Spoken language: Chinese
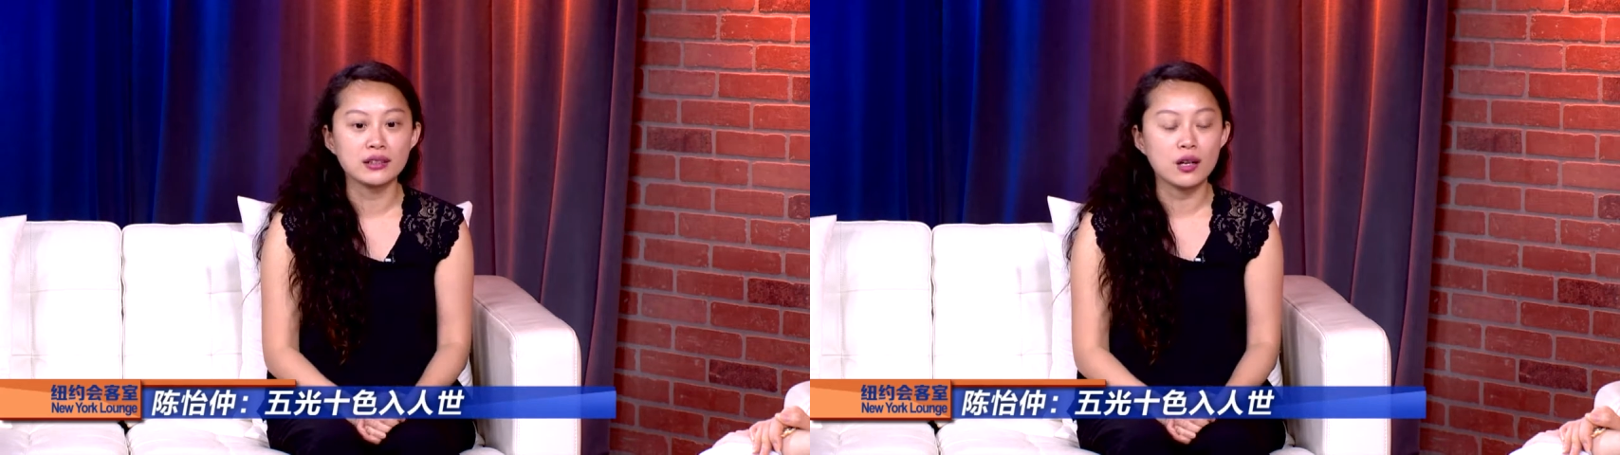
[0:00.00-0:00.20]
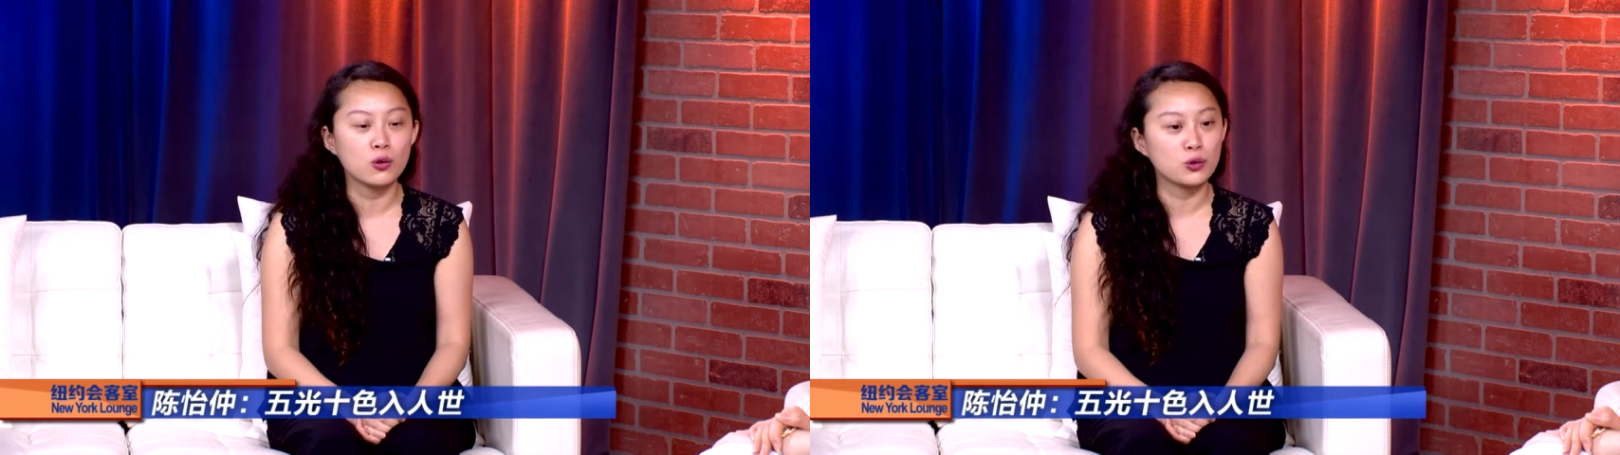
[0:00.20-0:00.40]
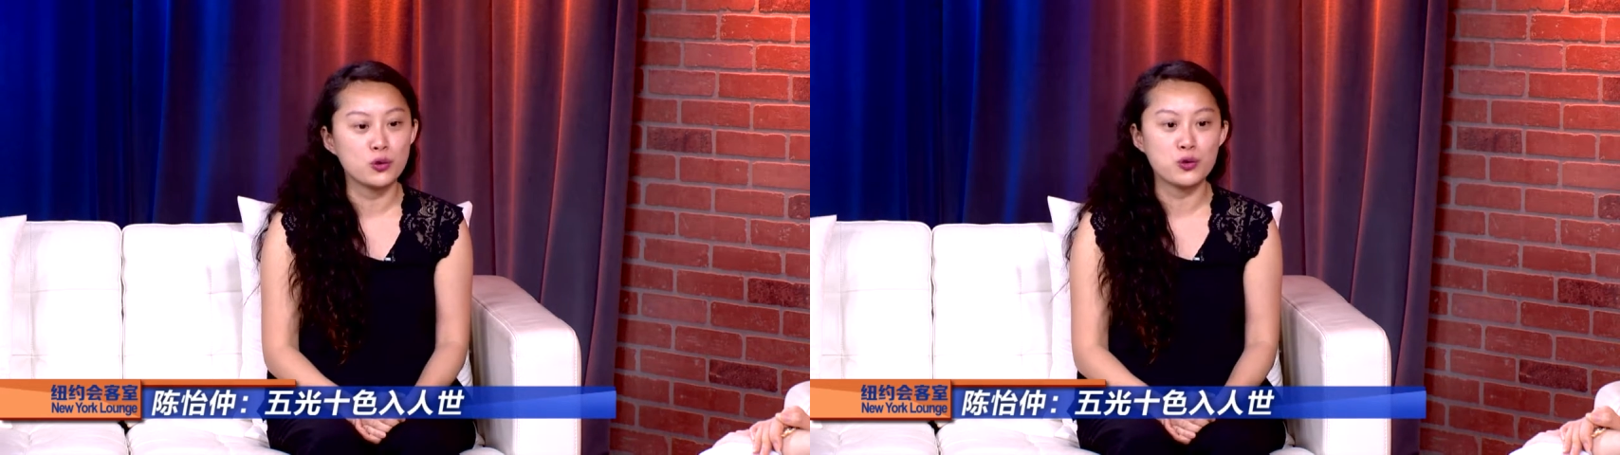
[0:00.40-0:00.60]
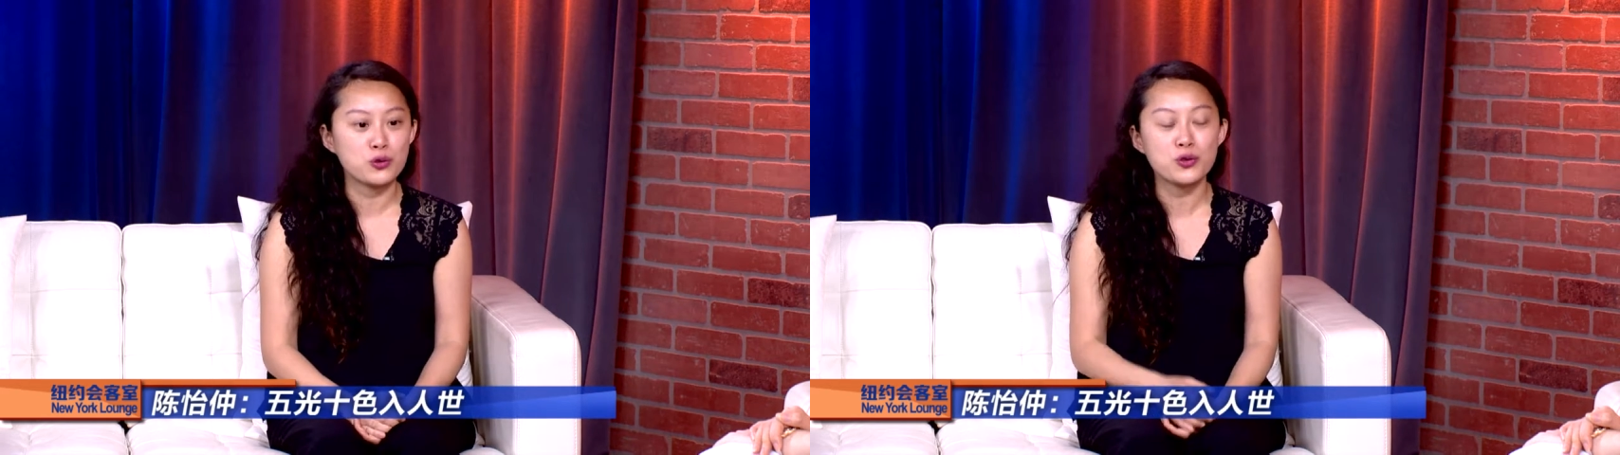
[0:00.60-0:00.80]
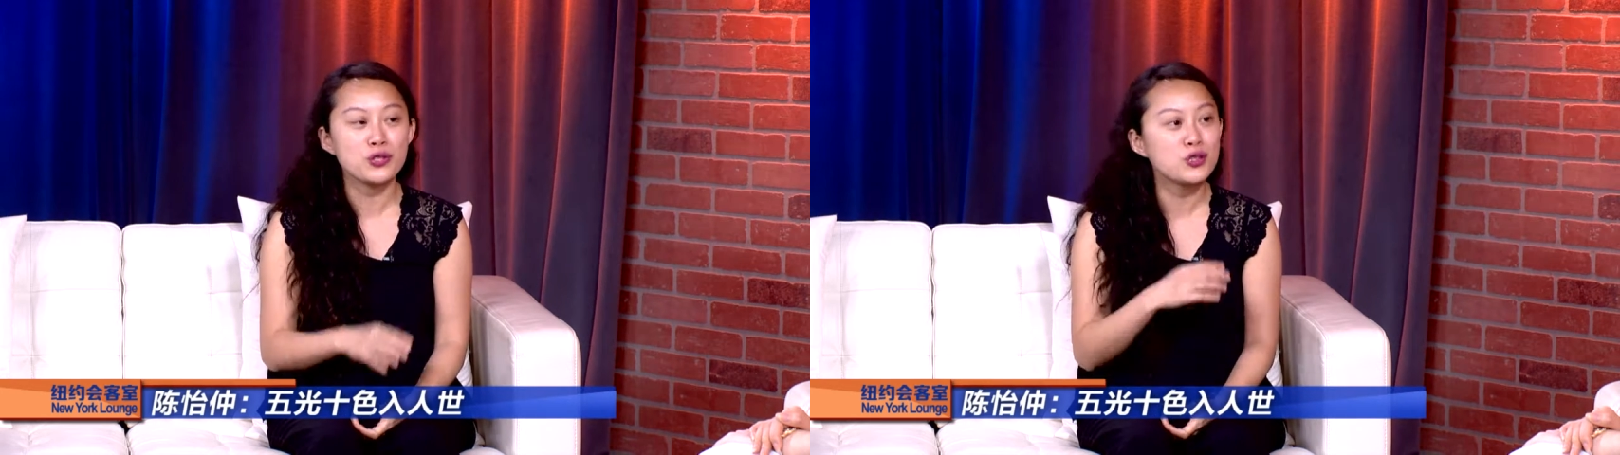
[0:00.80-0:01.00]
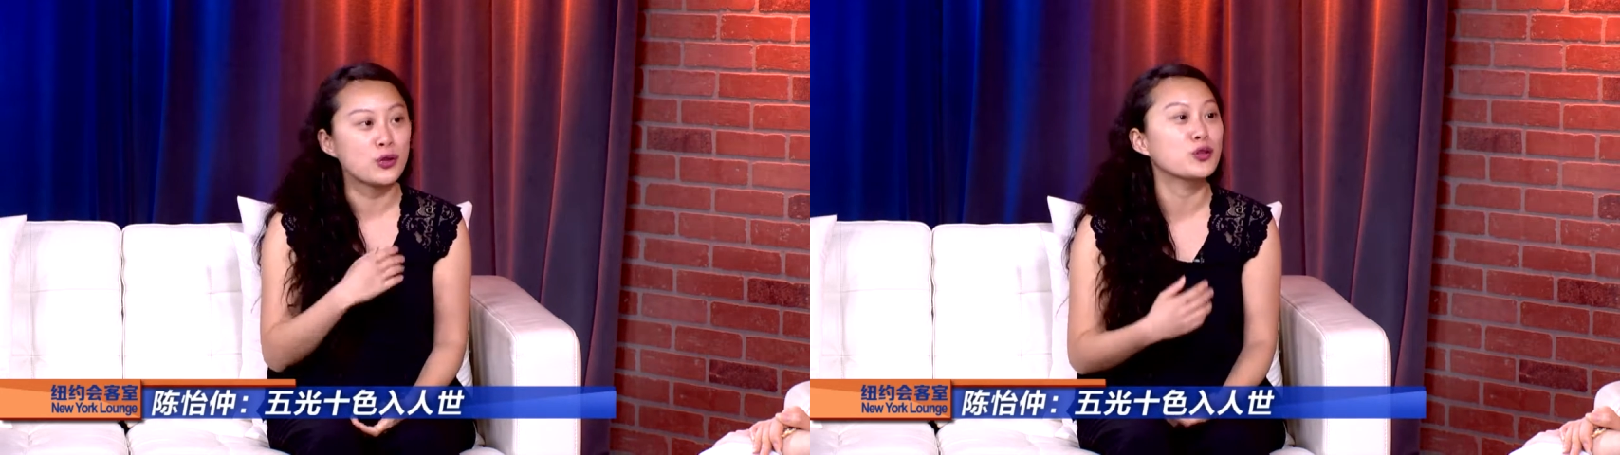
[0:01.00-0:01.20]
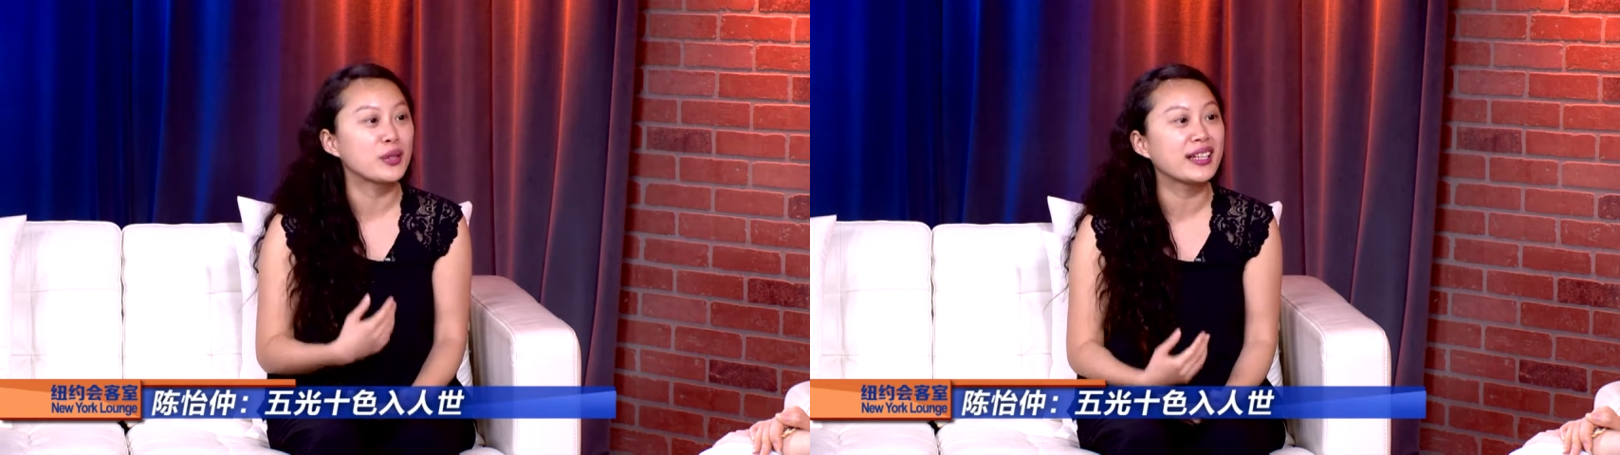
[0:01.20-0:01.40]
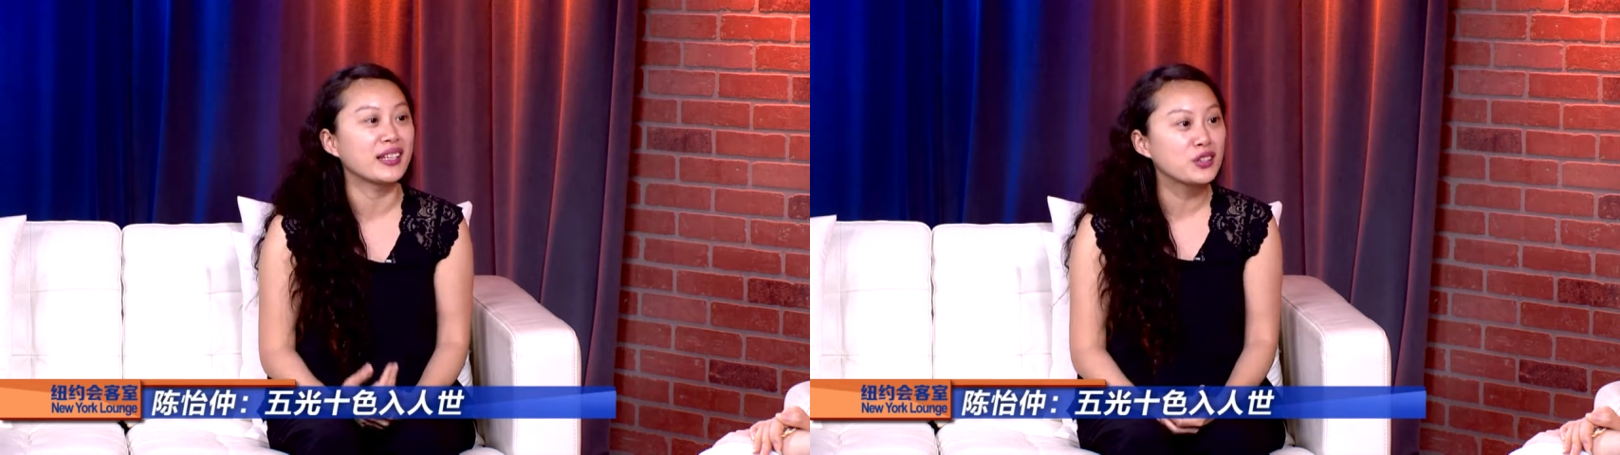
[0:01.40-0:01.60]
然后我都就是有那
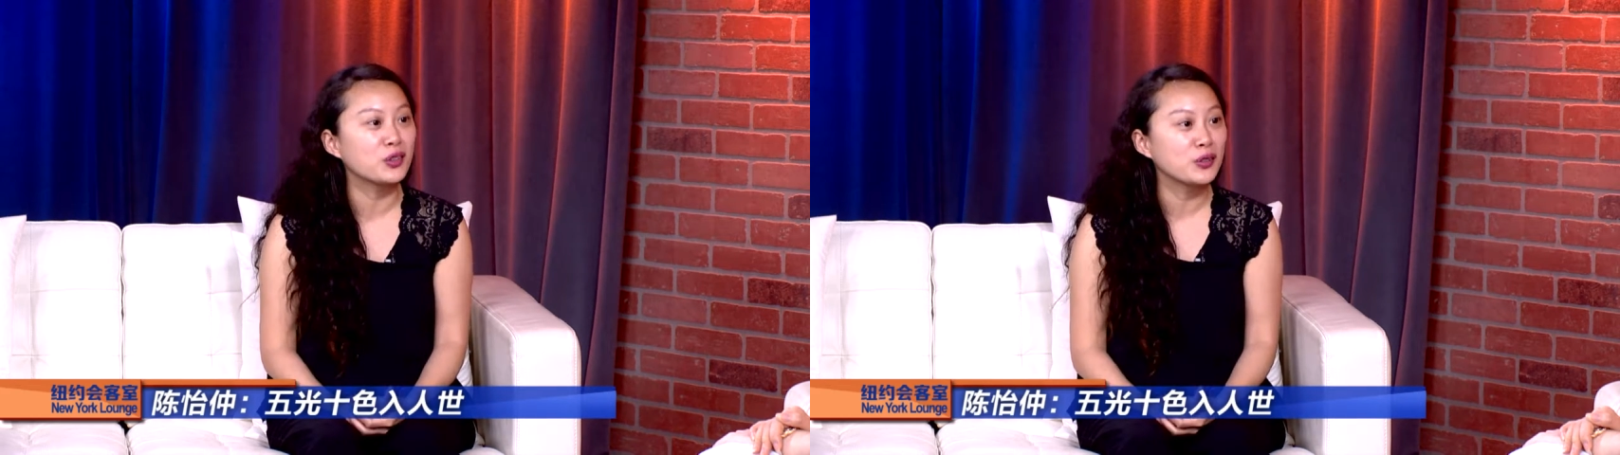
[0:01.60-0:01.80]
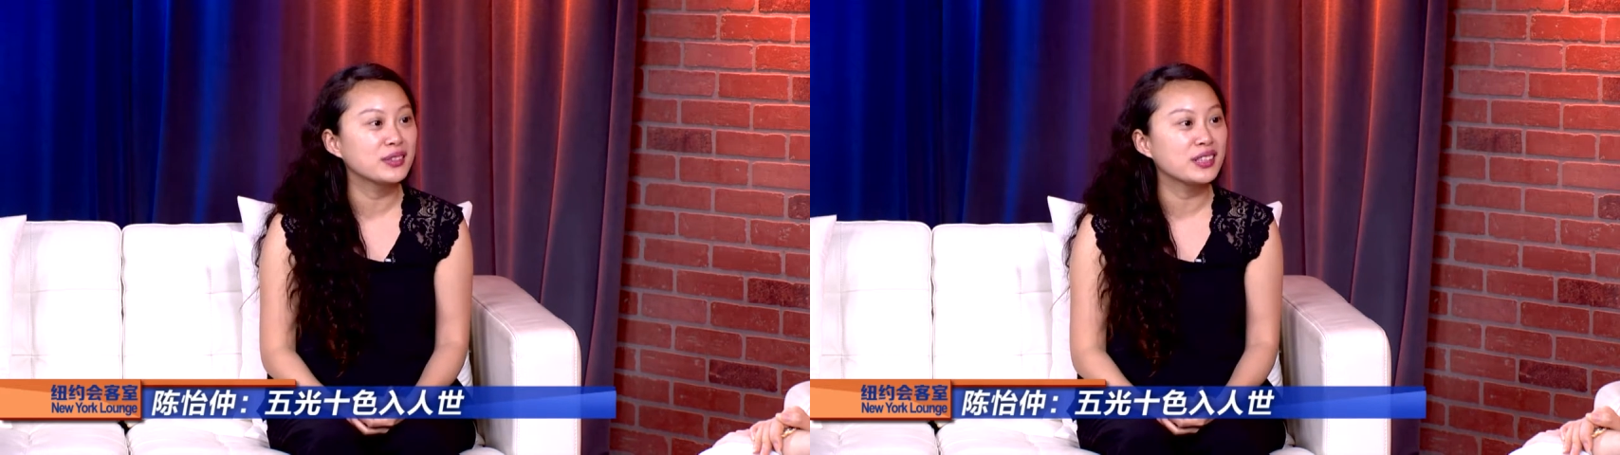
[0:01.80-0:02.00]
种感动。